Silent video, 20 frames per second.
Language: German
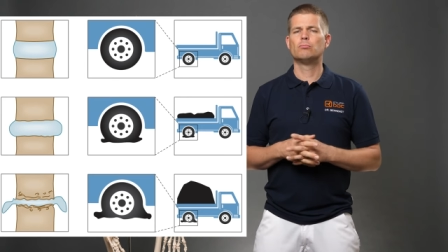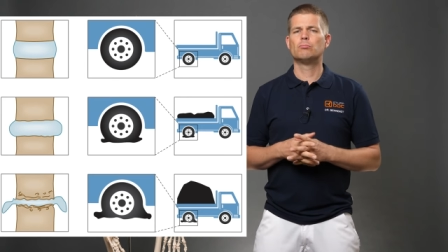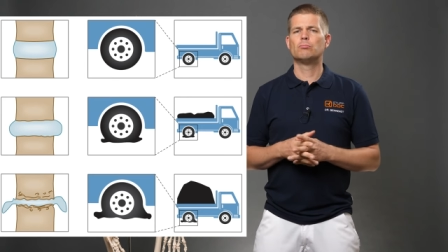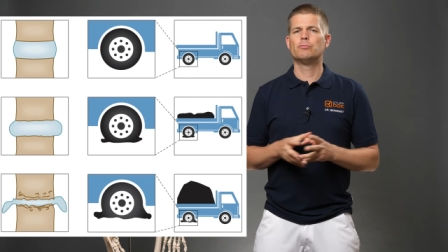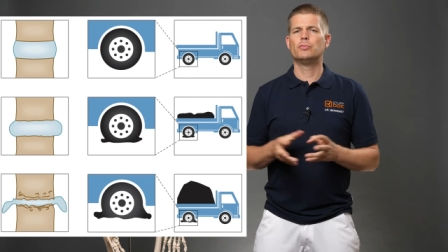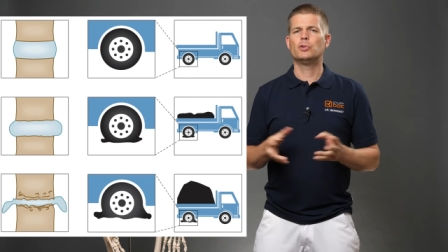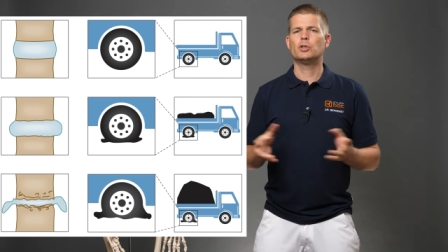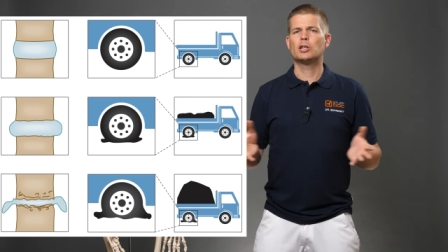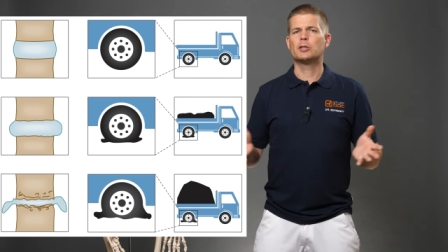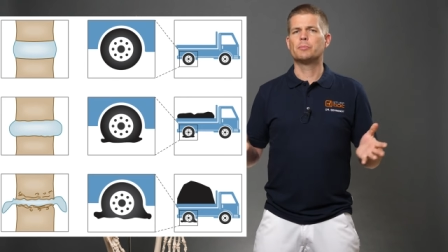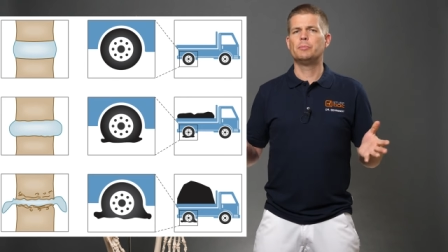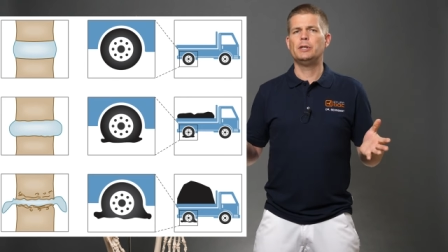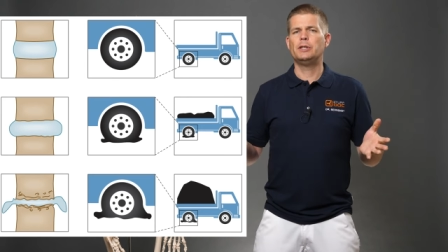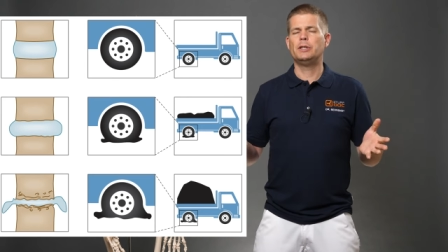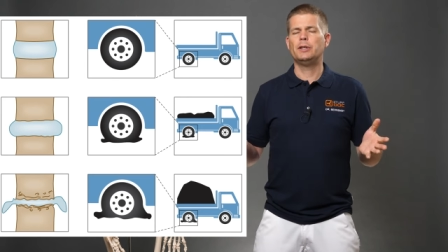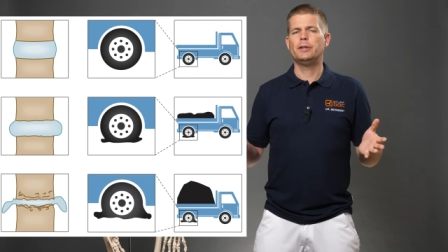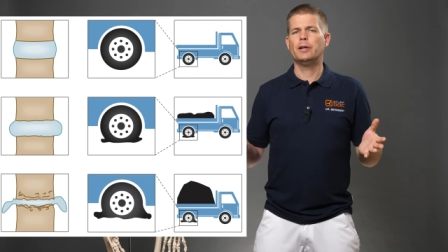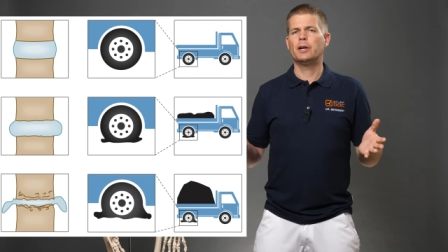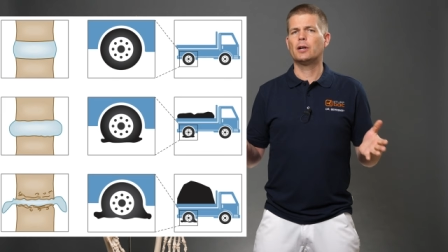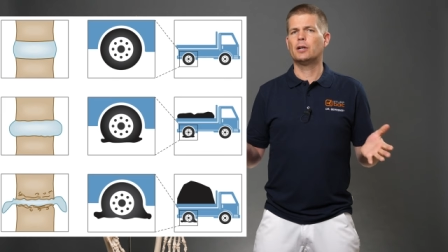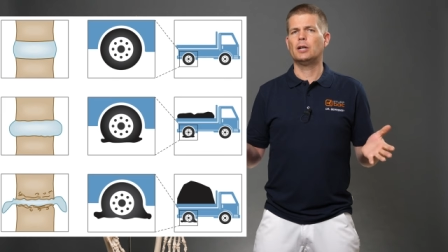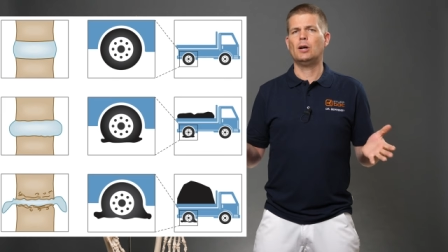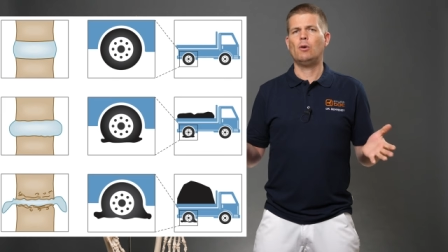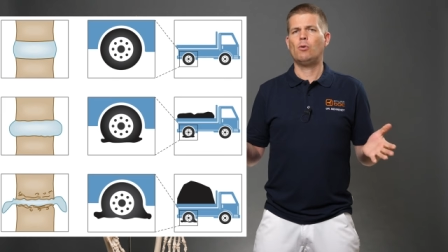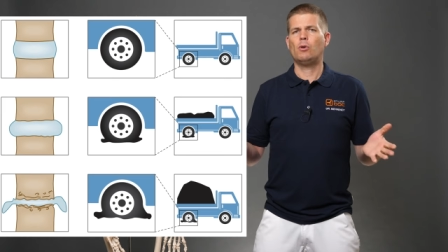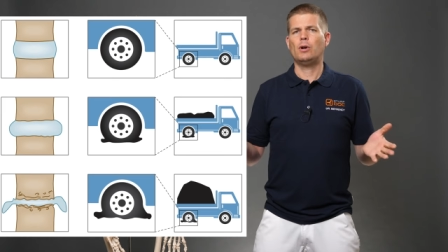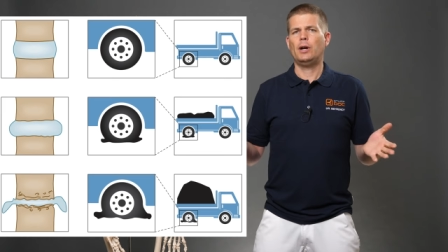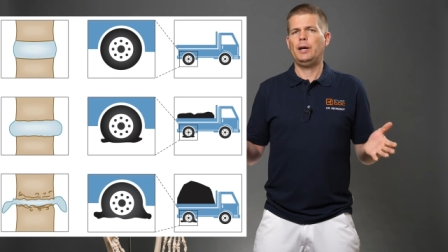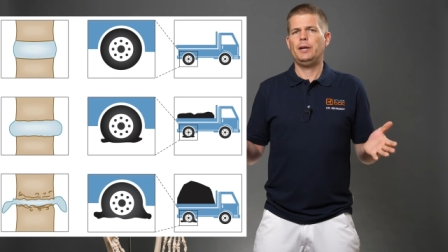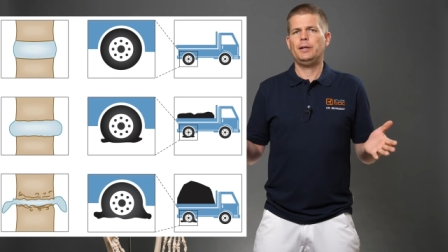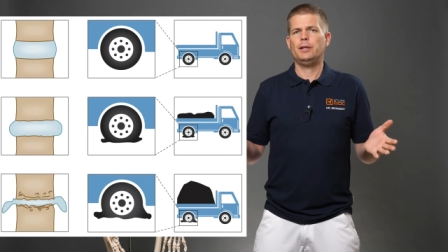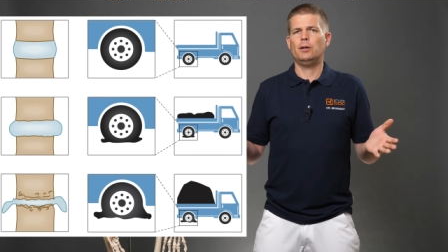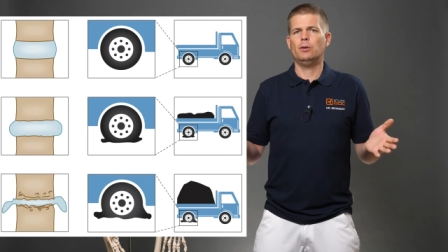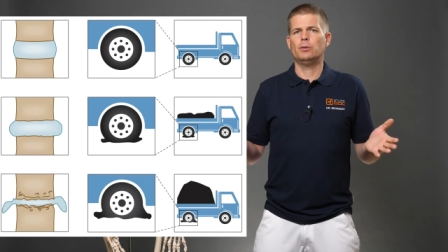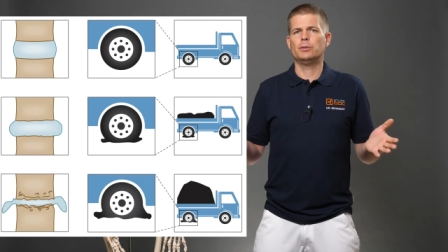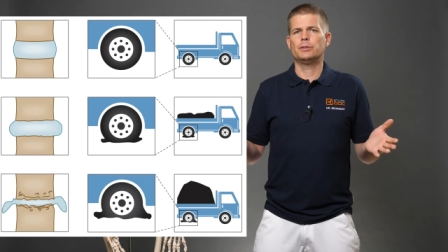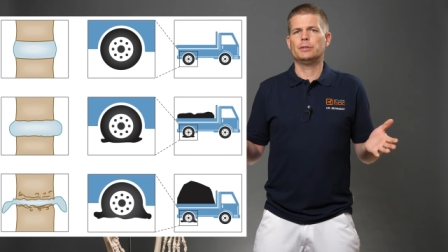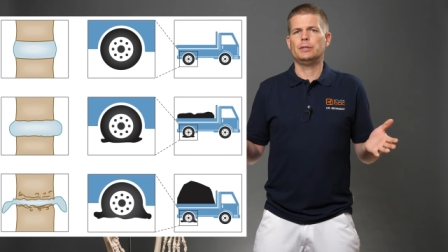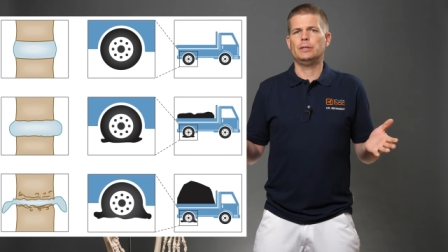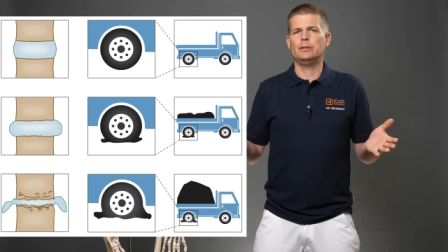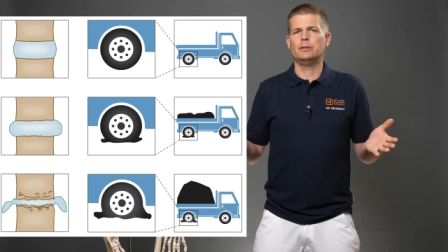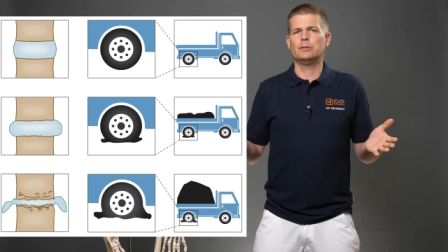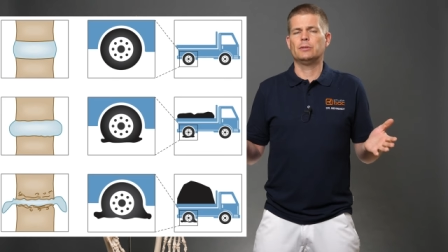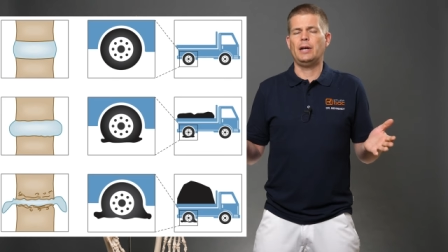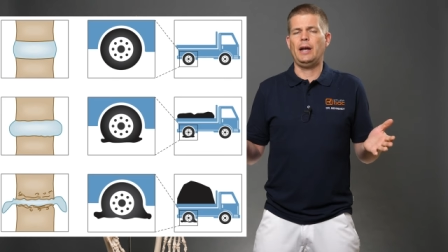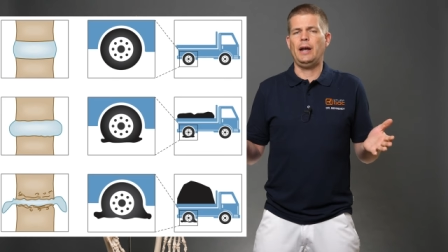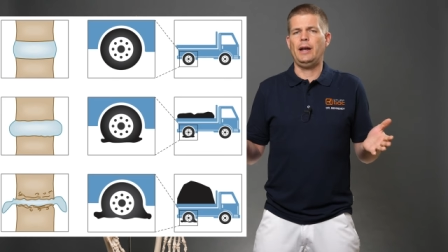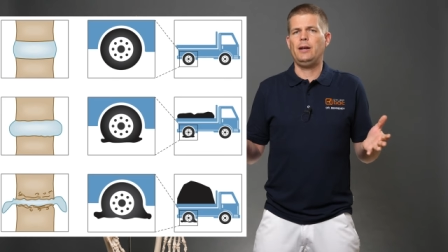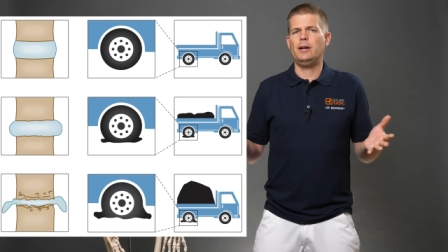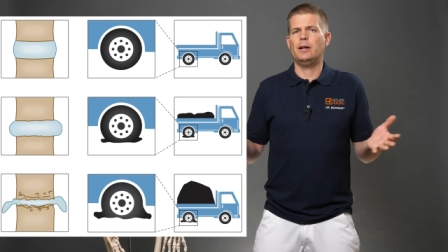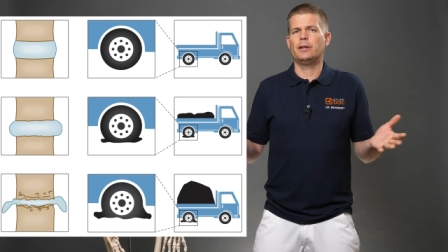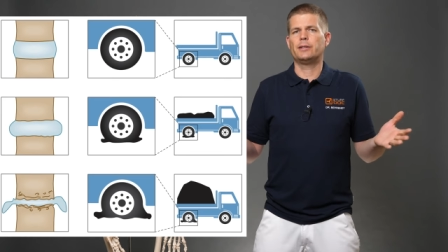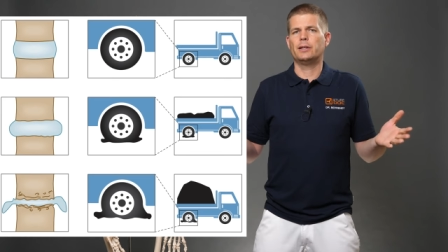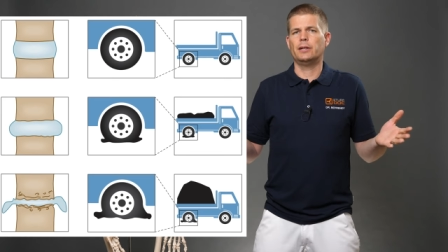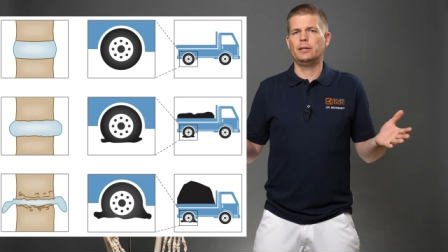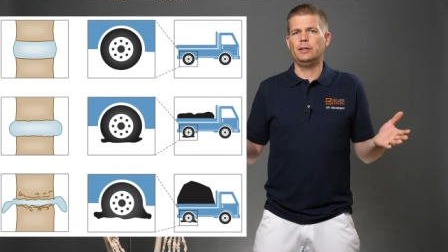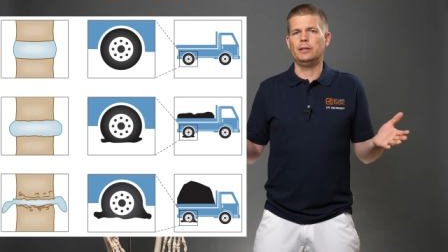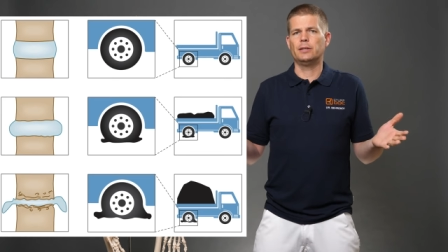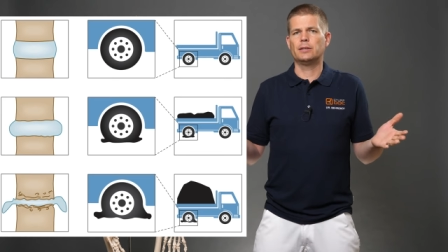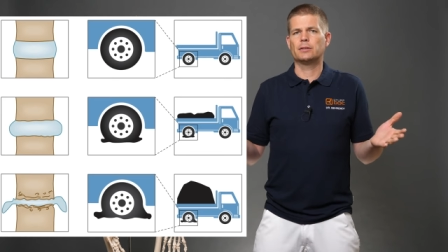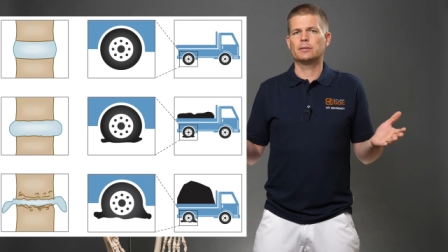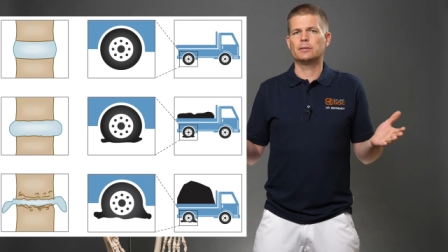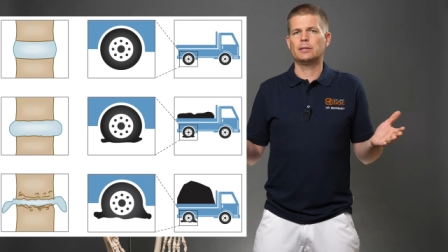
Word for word: wird das Bild hinterher genau gleich aussehen. Es ändert ja nichts.